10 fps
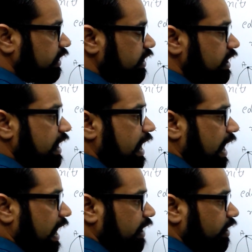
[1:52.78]
से
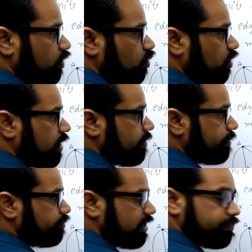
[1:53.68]
एंड हूँगा
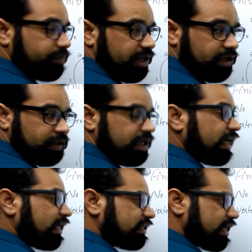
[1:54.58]
मैं बी पे
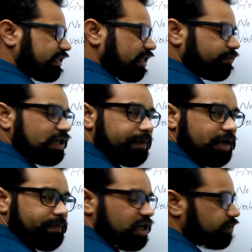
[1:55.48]
या ये भी
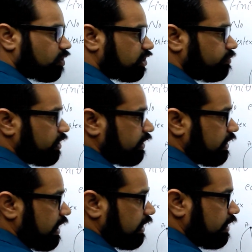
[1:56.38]
आपके पास पॉसिबिलिटी
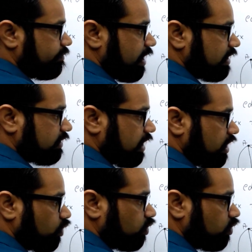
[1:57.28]
है कि मैं स्टार्ट